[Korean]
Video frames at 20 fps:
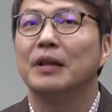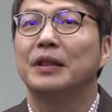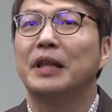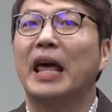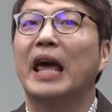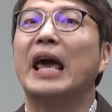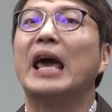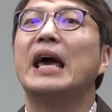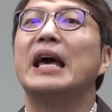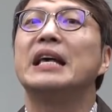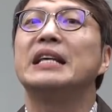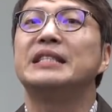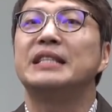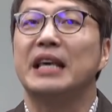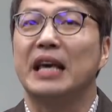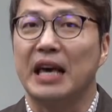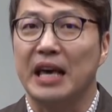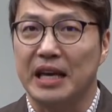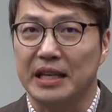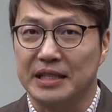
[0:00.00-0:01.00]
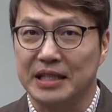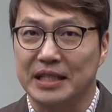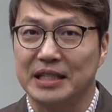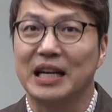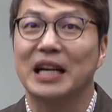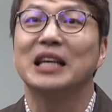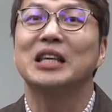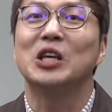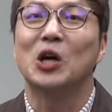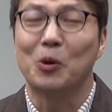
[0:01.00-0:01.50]
대세의
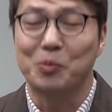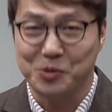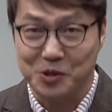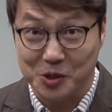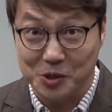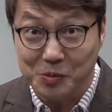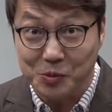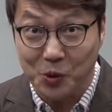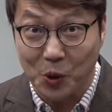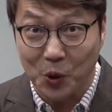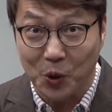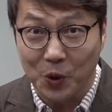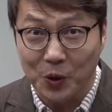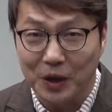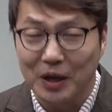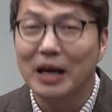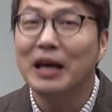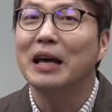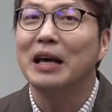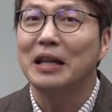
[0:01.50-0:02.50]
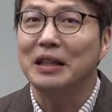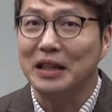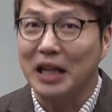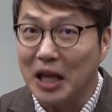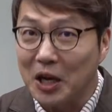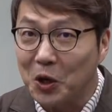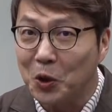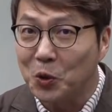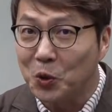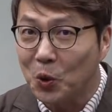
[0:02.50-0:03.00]
지장이 없으므로
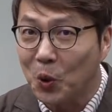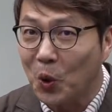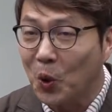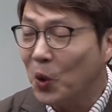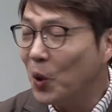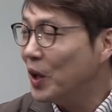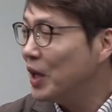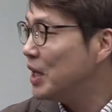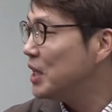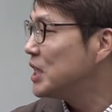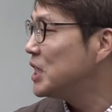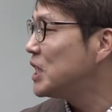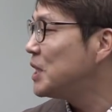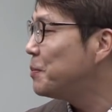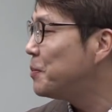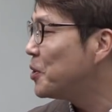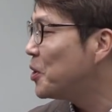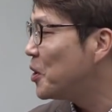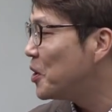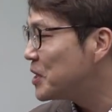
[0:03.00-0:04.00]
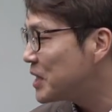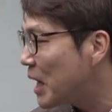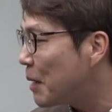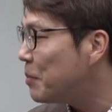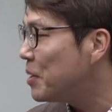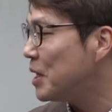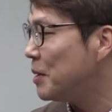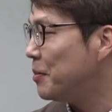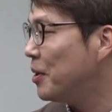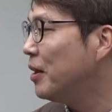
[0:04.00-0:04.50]
내년도 11월
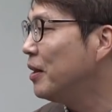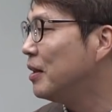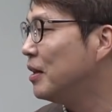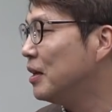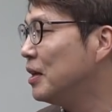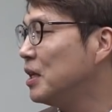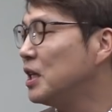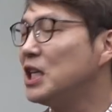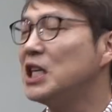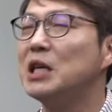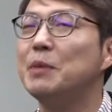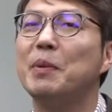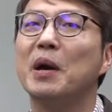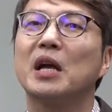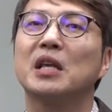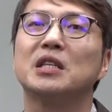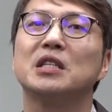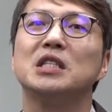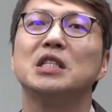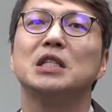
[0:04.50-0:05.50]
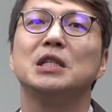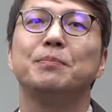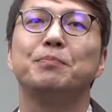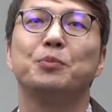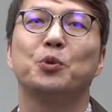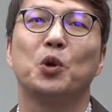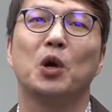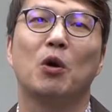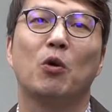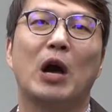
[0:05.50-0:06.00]
3일이면
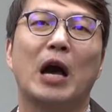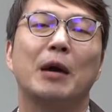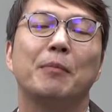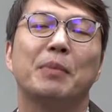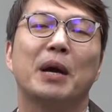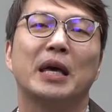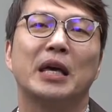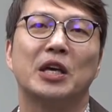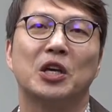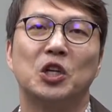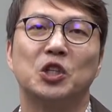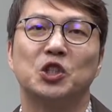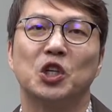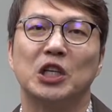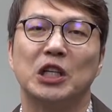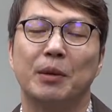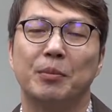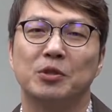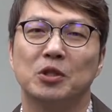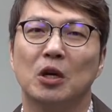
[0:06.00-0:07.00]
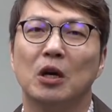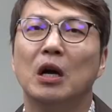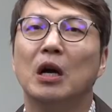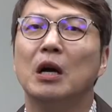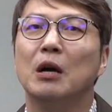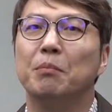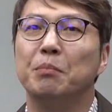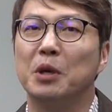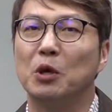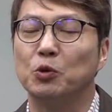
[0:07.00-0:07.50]
270표의 황방이 결정이 되면서
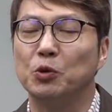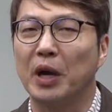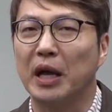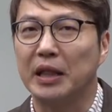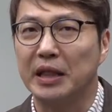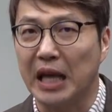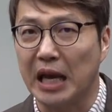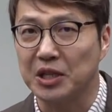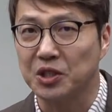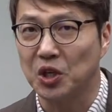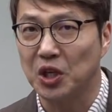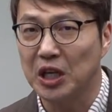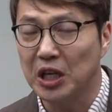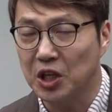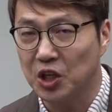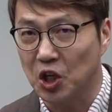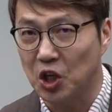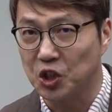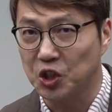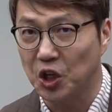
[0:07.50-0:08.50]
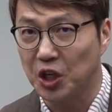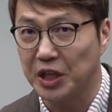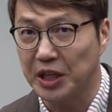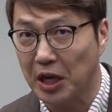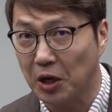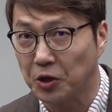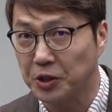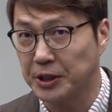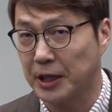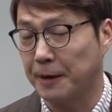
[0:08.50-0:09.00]
미국의 대선이 결정이
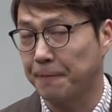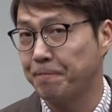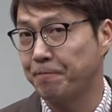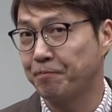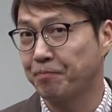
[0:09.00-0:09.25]
될 것이다.